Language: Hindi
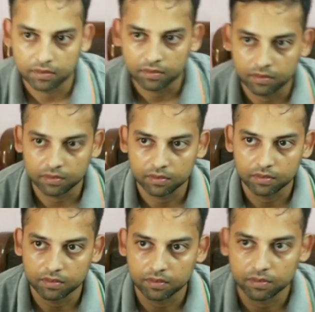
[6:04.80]
और धार
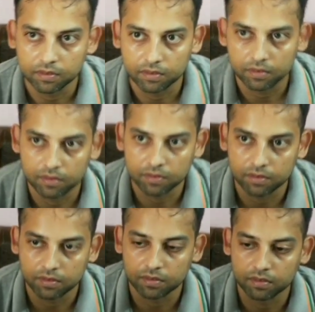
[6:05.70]
मतलब गर्मी के
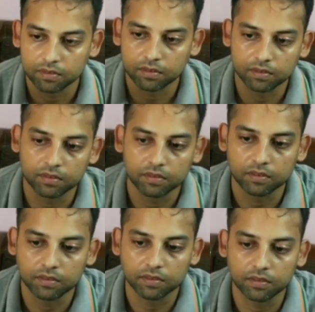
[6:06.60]
मौसम की
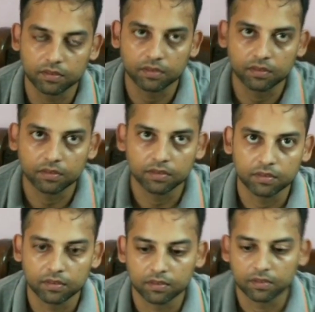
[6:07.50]
परफेक्ट डोर है ये
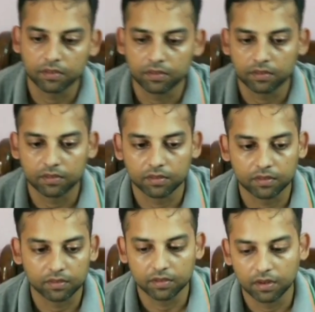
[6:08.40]
वाली
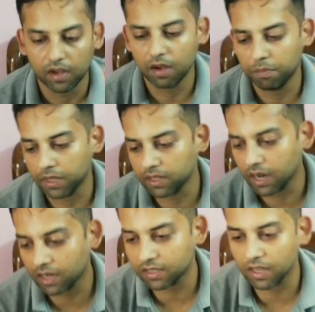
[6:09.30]
हेलो पंद्रह
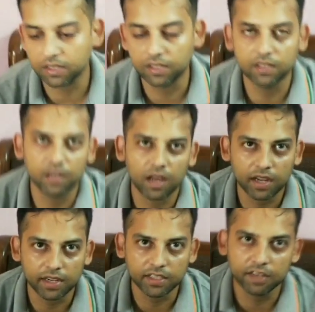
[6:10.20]
अगस्त का सीज़न आ
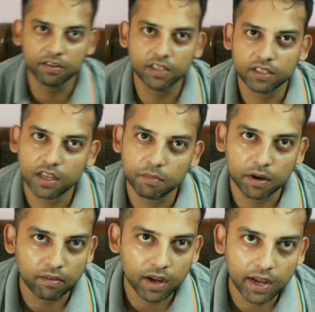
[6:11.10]
रहा है इसी वजह से
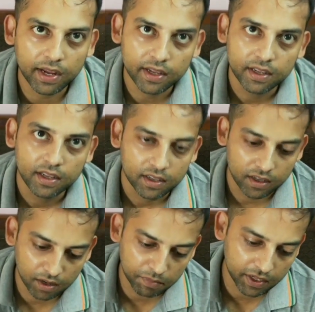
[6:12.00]
बनवाया है
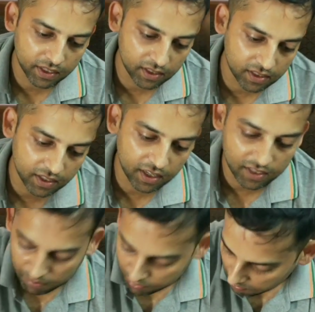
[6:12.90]
गर्मी के सीज़न के
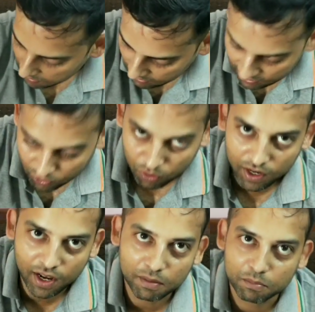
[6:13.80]
हिसाब से बच्चे जो
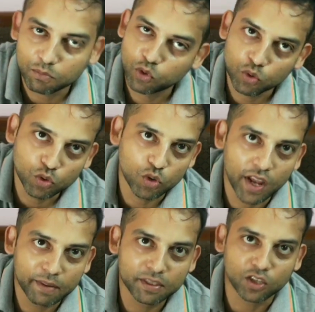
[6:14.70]
हैं जून
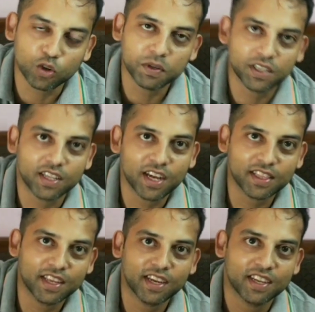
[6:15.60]
जुलाई में छतों पे चढ़
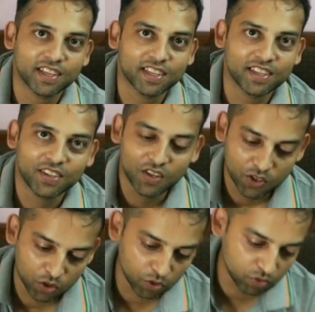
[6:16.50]
जाते हैं
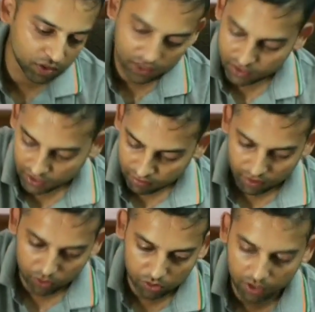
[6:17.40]
हम्म। तो उस वजह से ये
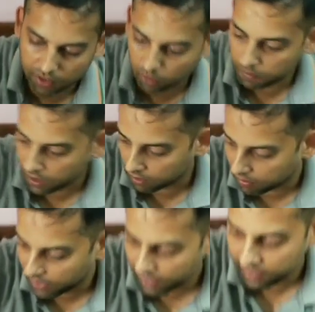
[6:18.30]
वन टू थ्री के ऊपर
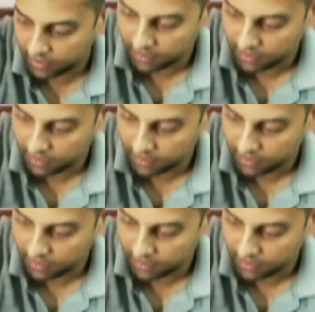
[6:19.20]
लगवाया है